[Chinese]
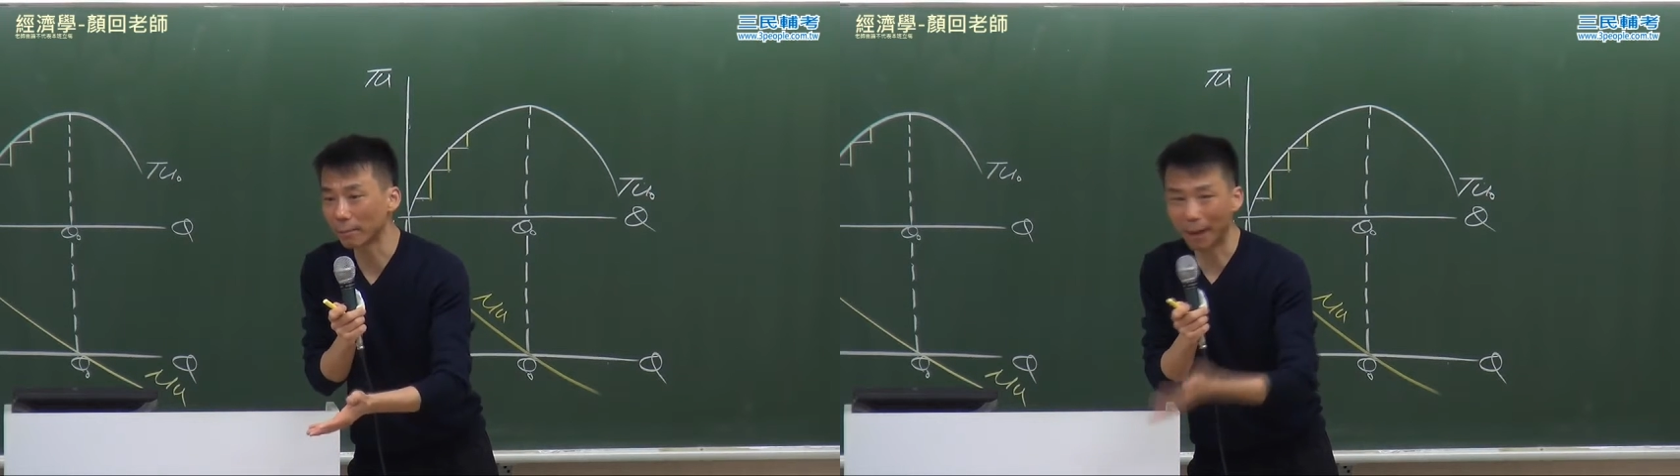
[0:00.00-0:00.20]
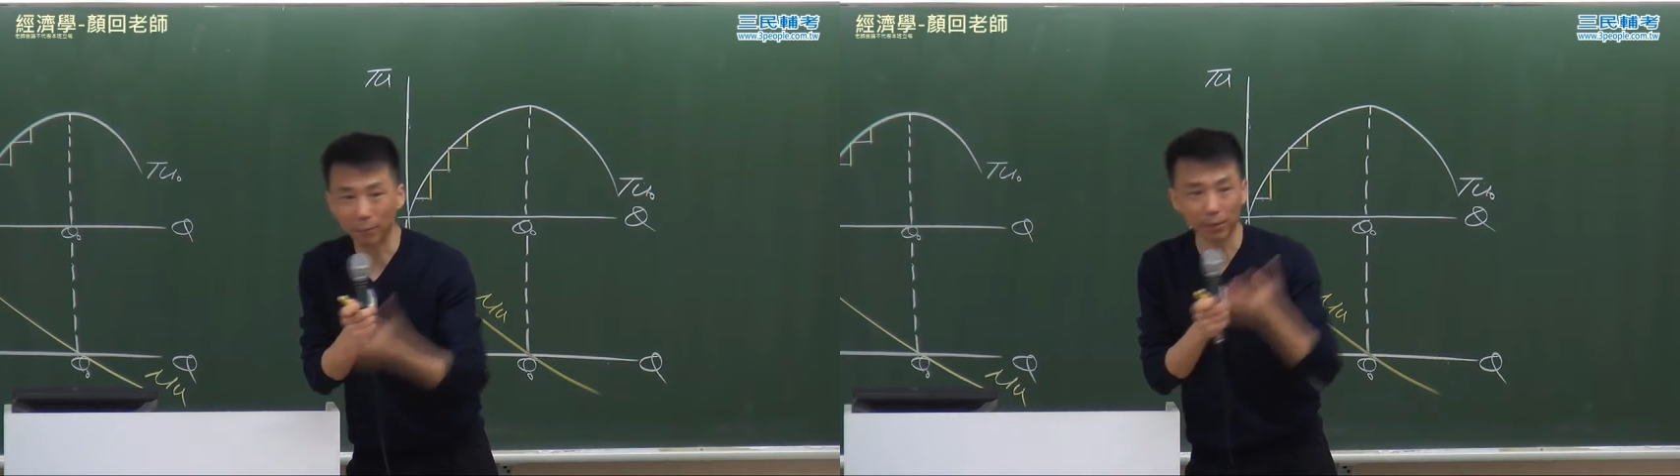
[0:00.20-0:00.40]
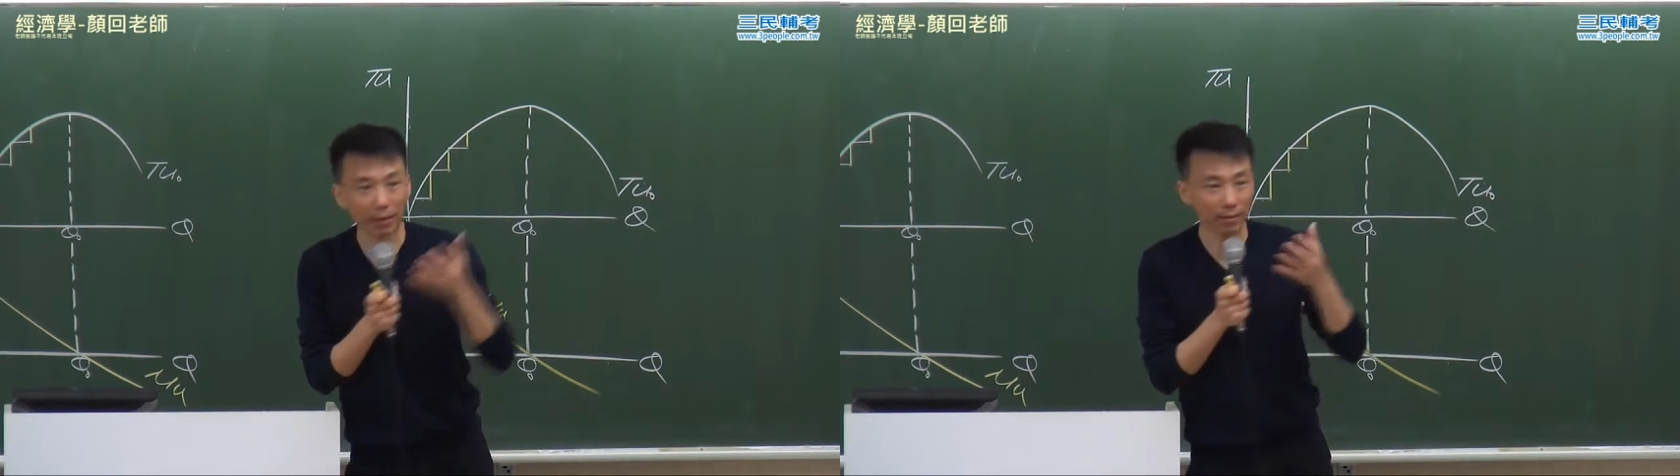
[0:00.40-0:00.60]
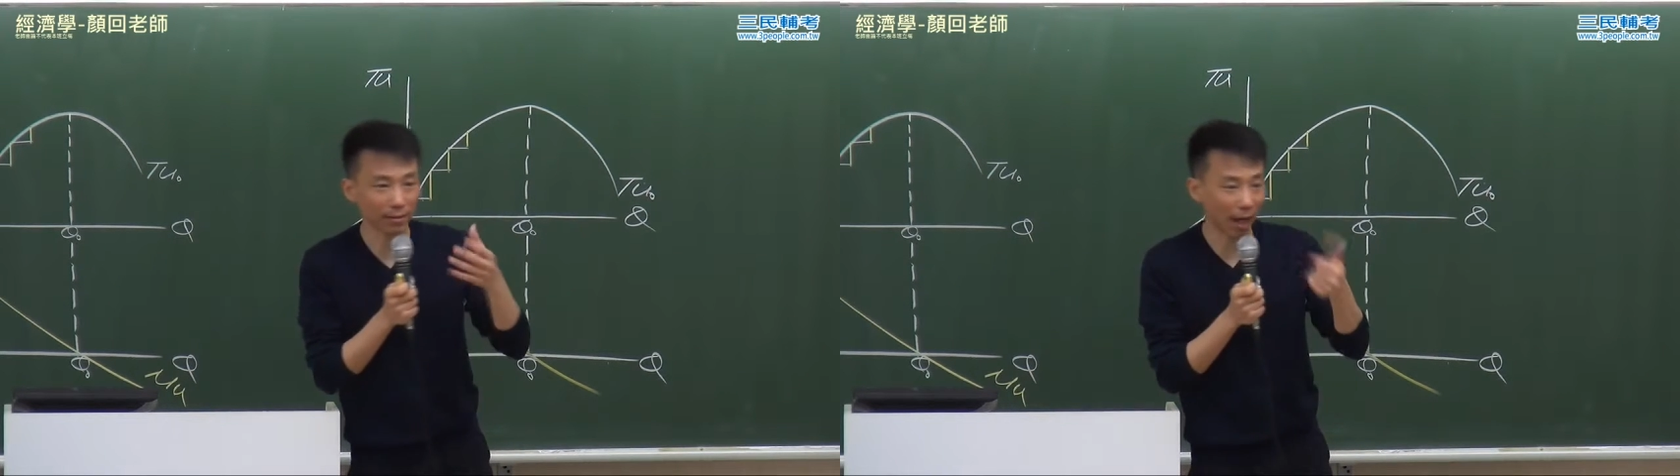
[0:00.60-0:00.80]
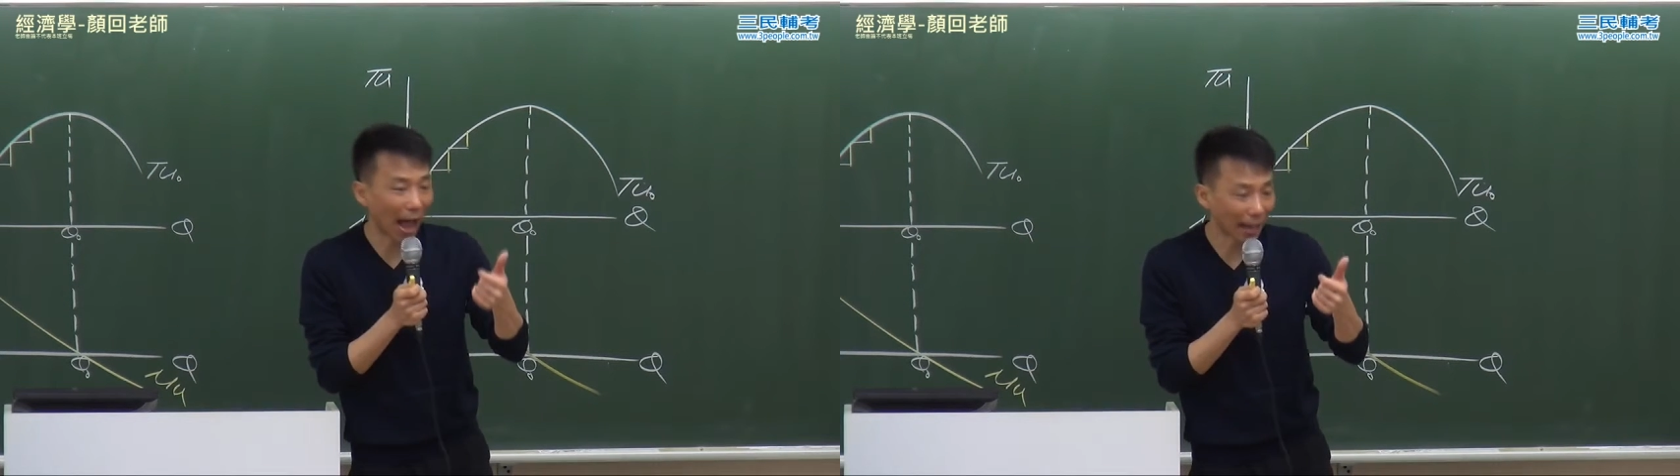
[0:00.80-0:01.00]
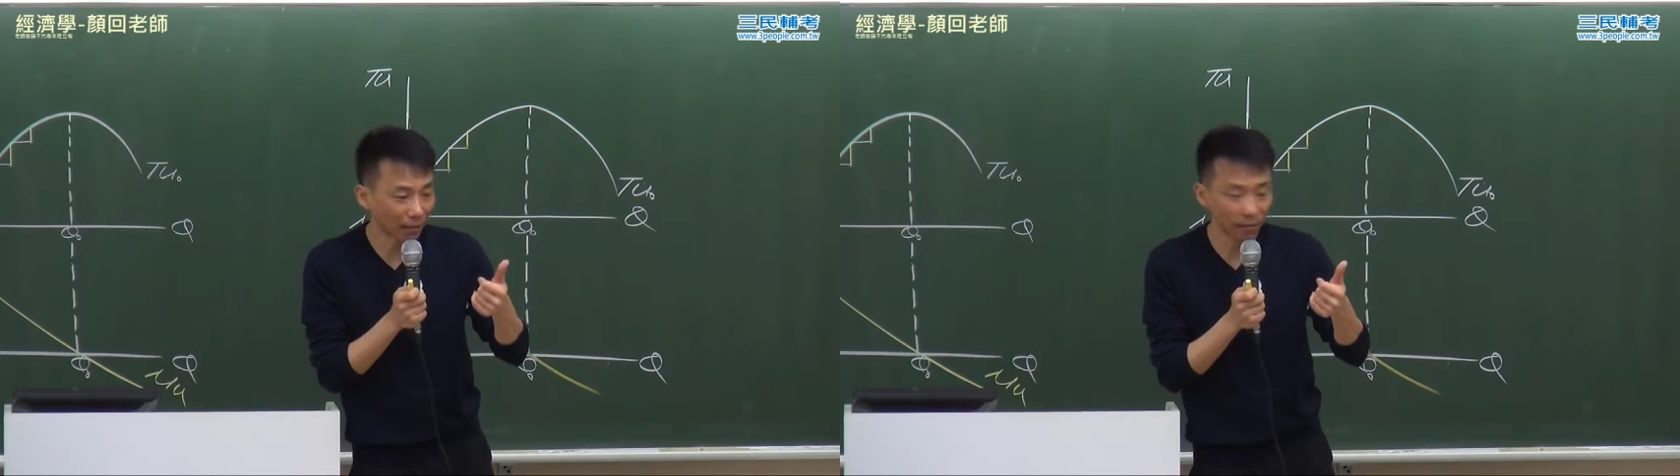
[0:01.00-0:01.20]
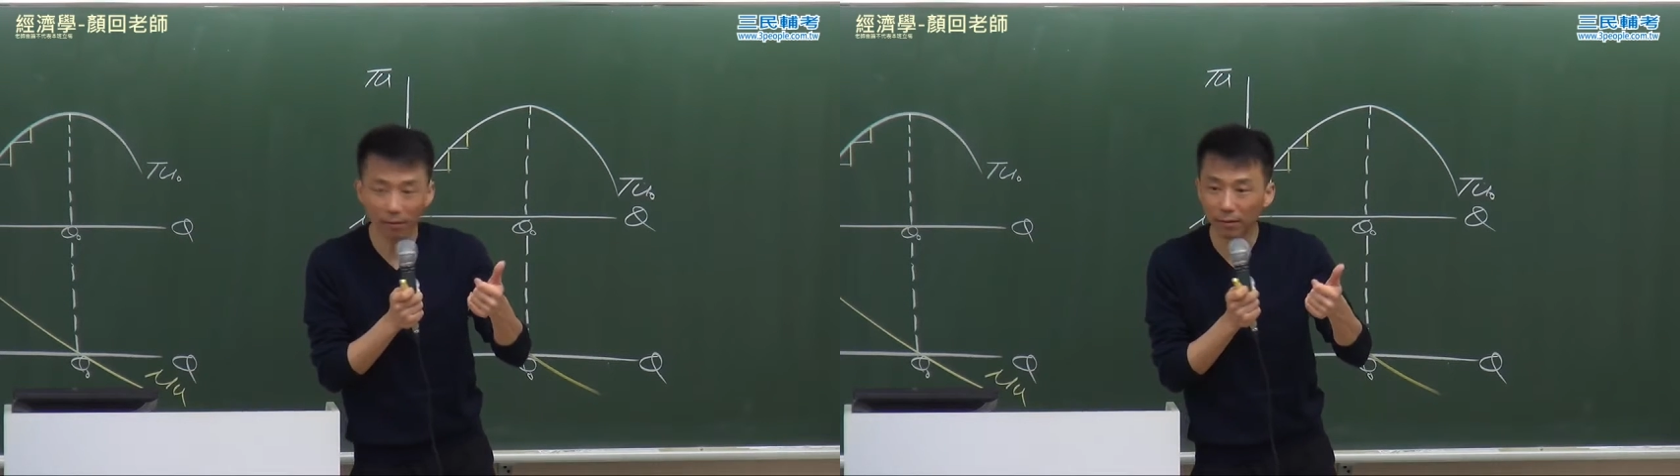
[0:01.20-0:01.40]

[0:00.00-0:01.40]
巴不得早安。